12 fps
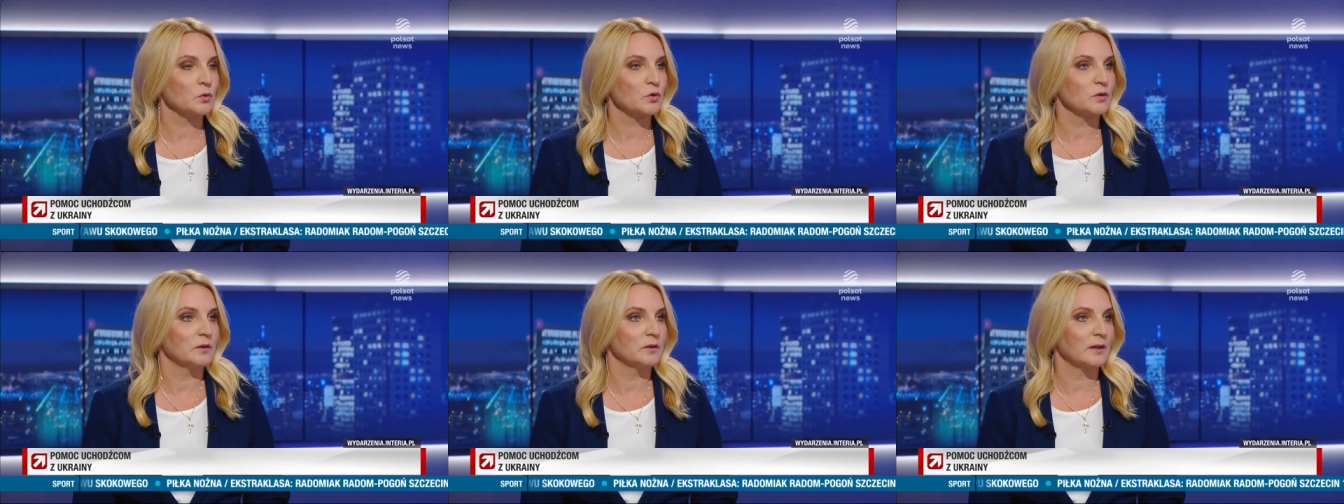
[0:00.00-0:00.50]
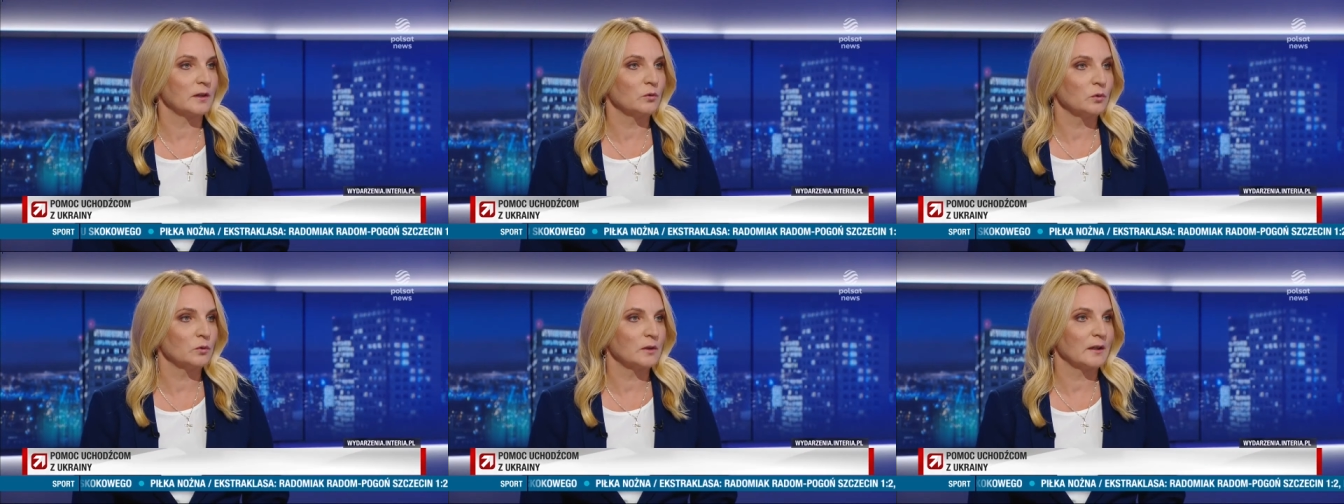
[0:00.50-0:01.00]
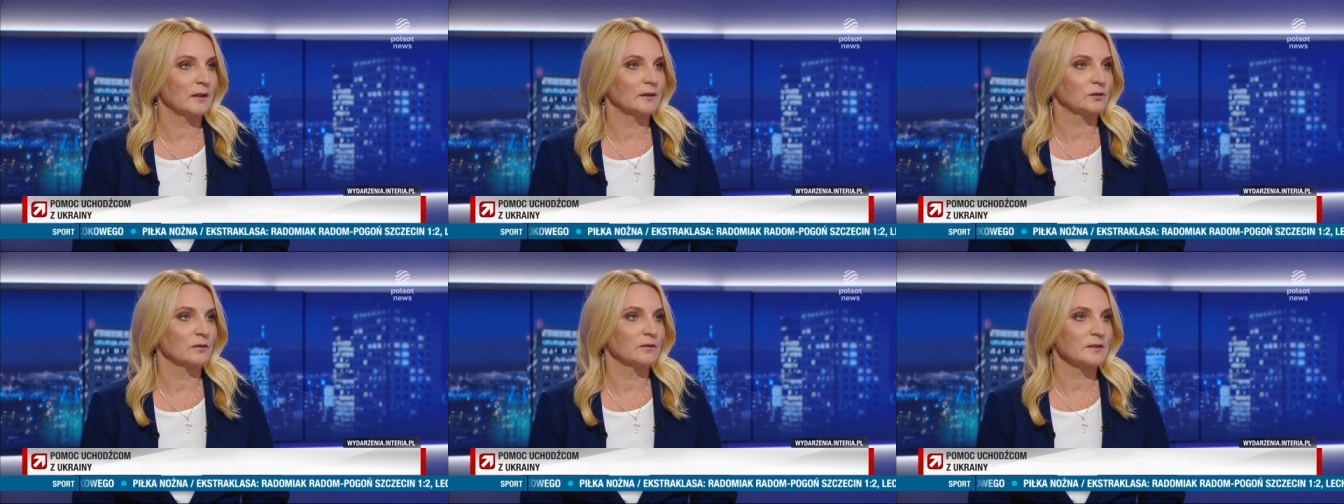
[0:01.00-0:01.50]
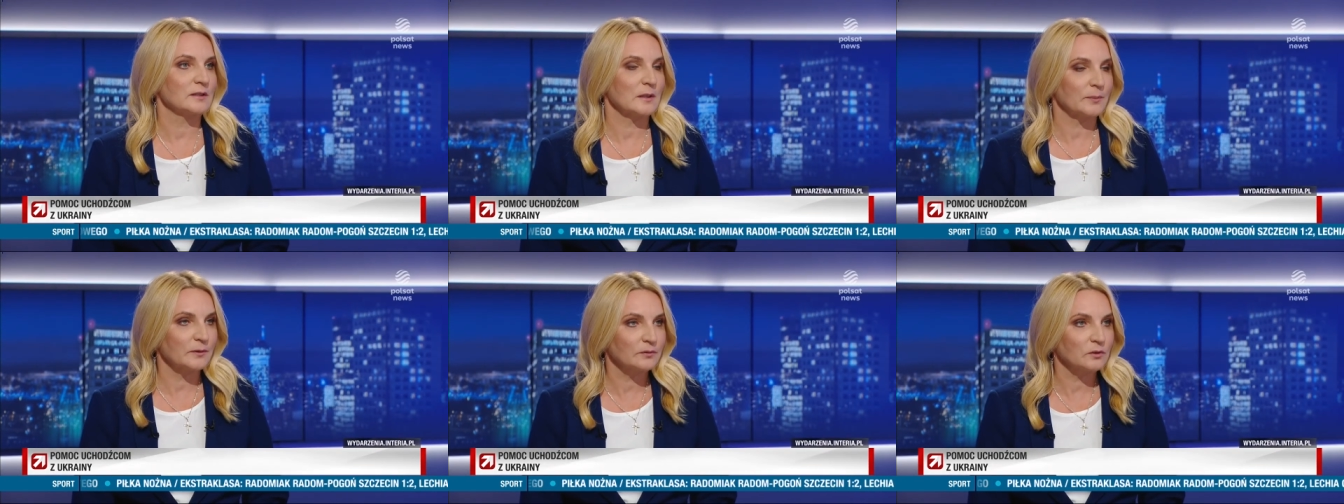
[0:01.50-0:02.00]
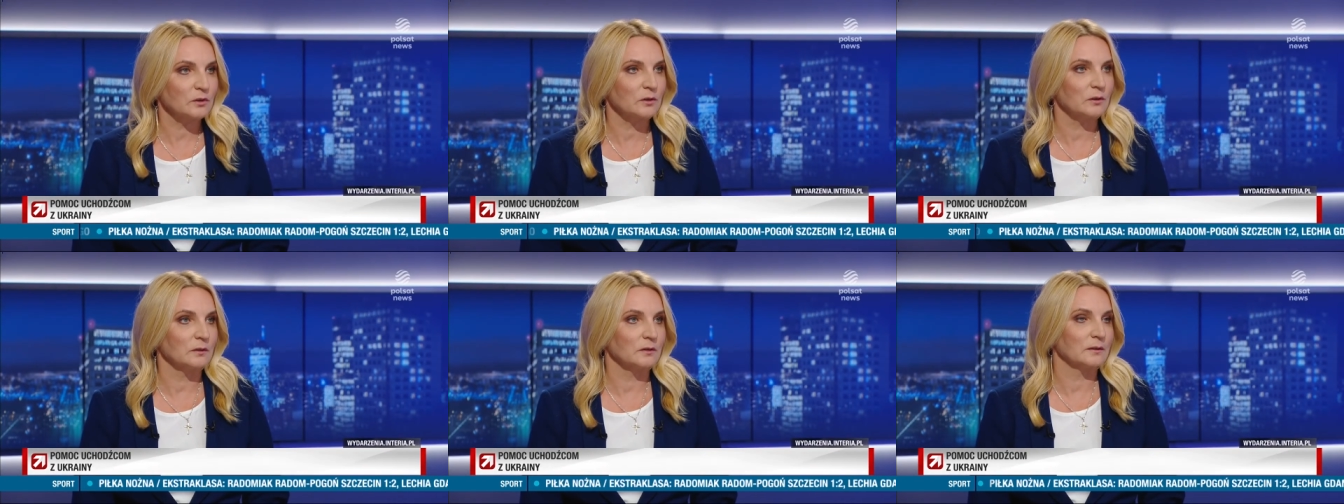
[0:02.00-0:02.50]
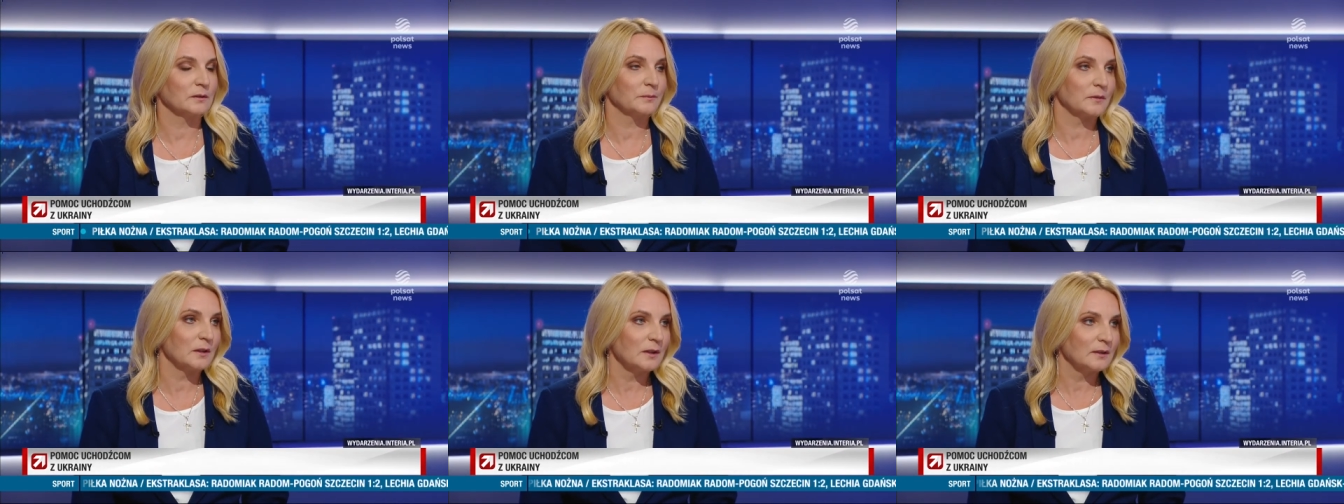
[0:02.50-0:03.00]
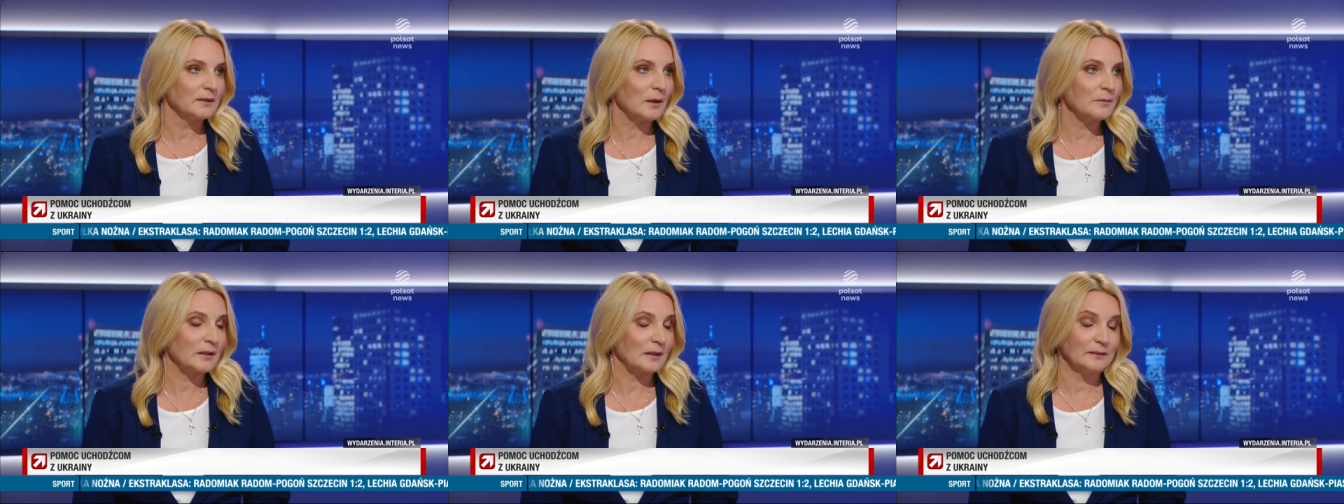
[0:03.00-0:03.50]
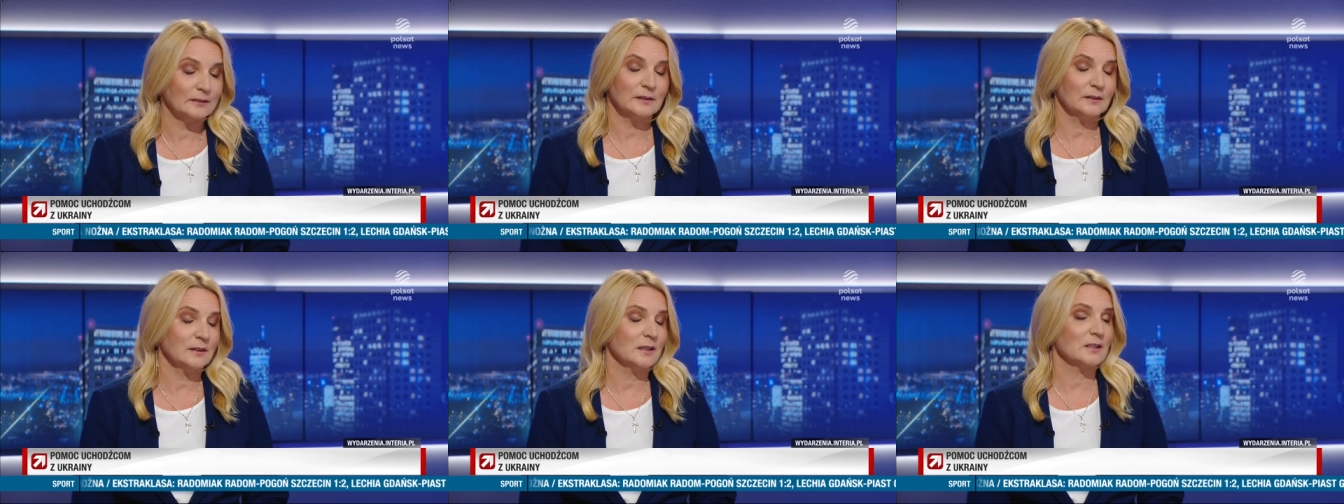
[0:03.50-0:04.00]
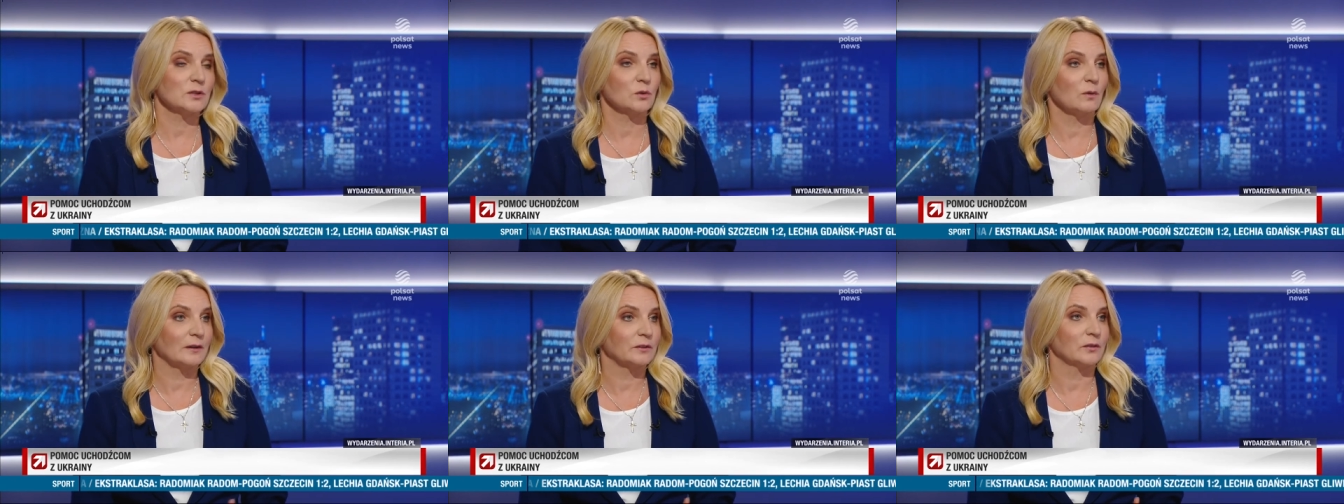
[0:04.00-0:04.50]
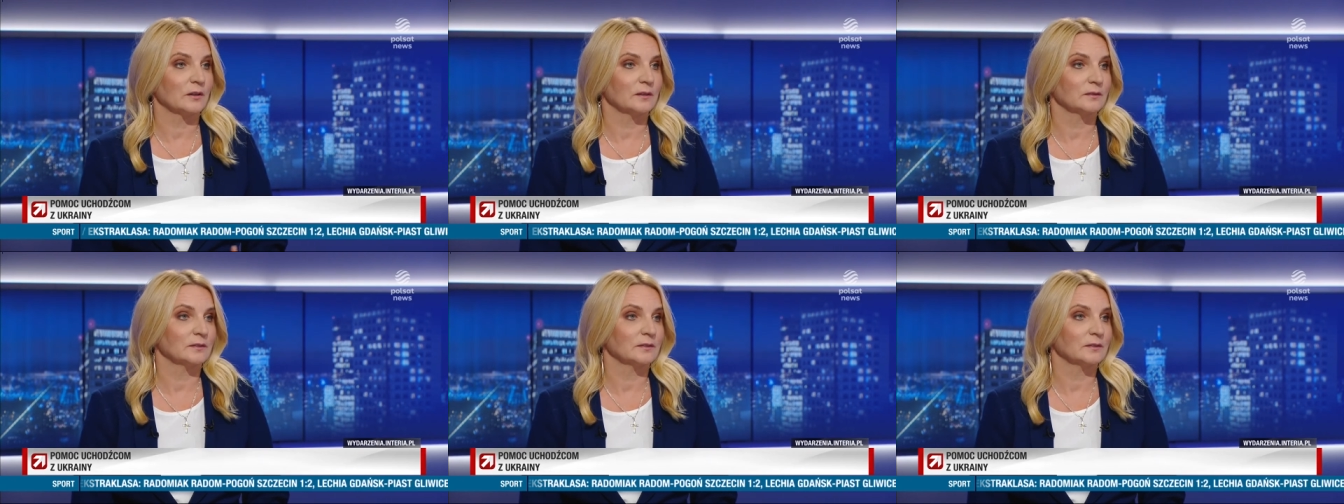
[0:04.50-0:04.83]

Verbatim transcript: już e, reguluje to, więc na pewno e, damy radę. Nie jest to łatwe. Pytam o,